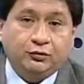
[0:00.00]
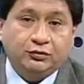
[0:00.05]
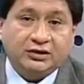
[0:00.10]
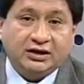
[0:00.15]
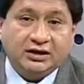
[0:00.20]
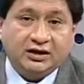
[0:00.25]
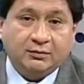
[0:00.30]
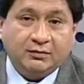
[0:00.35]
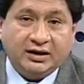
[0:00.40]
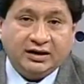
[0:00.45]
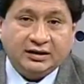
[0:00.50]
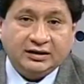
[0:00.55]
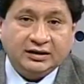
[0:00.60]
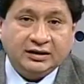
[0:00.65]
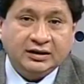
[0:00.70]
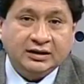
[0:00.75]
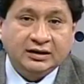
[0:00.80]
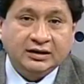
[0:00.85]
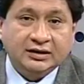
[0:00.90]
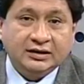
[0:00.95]
por
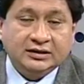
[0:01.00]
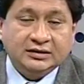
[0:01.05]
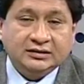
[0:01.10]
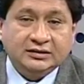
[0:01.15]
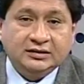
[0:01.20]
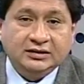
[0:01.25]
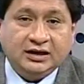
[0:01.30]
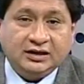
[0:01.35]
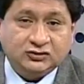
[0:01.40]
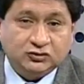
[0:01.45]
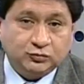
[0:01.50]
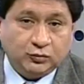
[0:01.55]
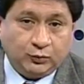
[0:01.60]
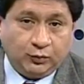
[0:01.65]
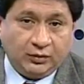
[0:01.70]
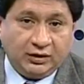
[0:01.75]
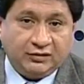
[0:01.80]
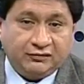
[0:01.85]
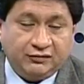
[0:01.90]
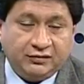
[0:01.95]
Cajamarca de Acción
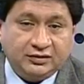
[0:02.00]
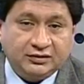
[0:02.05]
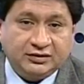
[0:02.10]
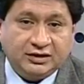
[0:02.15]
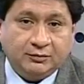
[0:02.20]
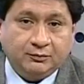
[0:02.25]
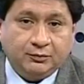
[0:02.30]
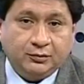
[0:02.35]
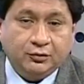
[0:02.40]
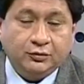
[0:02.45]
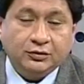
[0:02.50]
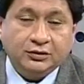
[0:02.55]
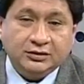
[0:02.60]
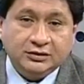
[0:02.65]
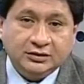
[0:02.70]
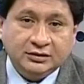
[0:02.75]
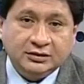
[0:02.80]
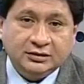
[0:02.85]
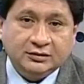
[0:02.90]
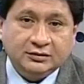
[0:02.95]
Popular Frente Amplio
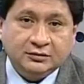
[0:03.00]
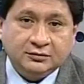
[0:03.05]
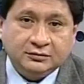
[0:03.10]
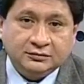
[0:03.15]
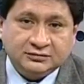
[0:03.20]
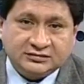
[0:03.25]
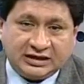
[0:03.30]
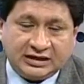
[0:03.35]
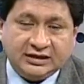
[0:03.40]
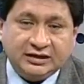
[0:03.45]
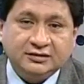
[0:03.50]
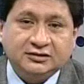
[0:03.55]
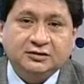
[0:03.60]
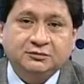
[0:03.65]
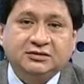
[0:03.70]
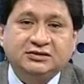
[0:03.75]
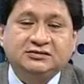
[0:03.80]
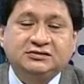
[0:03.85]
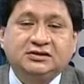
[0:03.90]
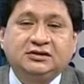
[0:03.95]
y
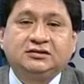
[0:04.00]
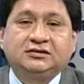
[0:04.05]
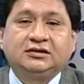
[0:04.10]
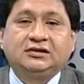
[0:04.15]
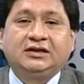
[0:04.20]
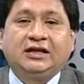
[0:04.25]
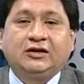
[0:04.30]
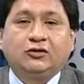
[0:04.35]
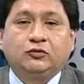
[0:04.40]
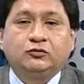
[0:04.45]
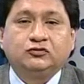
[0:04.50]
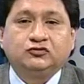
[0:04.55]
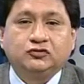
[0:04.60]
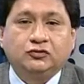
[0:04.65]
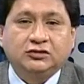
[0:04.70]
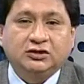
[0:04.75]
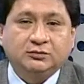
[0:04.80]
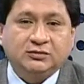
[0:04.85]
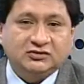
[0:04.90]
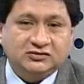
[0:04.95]
saliente presidente de la
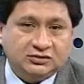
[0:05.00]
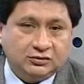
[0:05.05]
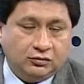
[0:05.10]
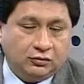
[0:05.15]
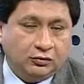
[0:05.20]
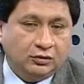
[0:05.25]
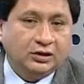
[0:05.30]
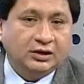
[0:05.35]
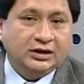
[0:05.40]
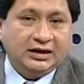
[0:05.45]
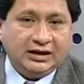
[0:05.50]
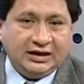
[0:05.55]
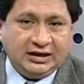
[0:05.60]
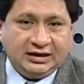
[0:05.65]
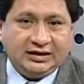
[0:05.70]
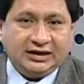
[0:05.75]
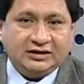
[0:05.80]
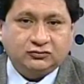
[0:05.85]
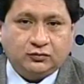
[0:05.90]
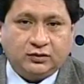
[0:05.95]
comisión que investigó
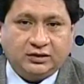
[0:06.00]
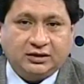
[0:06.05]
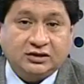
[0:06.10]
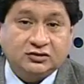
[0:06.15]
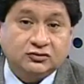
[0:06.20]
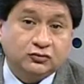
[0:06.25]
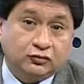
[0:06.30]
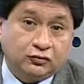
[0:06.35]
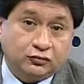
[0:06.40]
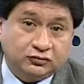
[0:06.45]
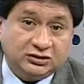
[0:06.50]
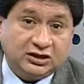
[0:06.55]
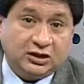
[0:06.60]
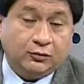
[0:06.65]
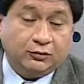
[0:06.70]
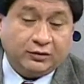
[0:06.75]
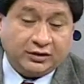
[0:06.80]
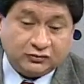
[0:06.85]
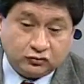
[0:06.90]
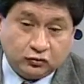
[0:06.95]
el caso Bancas, nos
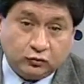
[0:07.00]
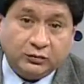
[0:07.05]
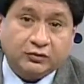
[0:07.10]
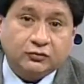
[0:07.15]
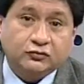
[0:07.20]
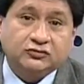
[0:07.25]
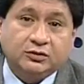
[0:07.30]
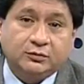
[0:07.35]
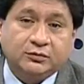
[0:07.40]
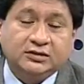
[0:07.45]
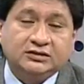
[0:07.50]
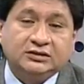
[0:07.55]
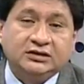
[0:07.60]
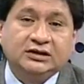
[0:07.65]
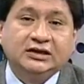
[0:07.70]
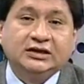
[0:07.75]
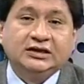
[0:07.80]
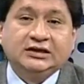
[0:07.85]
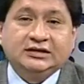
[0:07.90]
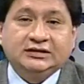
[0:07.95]
contaba un resumen
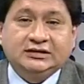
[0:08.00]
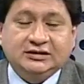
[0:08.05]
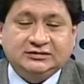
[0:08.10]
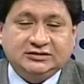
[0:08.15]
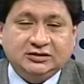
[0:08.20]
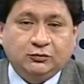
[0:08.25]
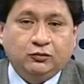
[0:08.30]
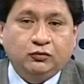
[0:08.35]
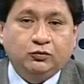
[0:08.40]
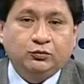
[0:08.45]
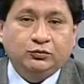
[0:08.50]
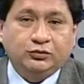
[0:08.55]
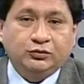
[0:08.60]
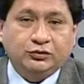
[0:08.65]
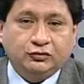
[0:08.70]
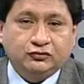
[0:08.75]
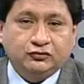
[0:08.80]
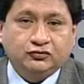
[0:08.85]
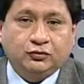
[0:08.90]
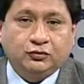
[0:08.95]
justamente de este
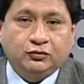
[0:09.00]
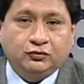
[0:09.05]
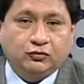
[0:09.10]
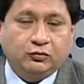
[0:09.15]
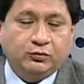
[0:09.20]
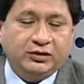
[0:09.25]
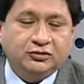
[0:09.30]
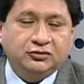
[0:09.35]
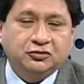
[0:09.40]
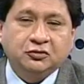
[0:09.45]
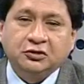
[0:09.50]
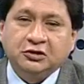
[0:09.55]
voluminoso documento.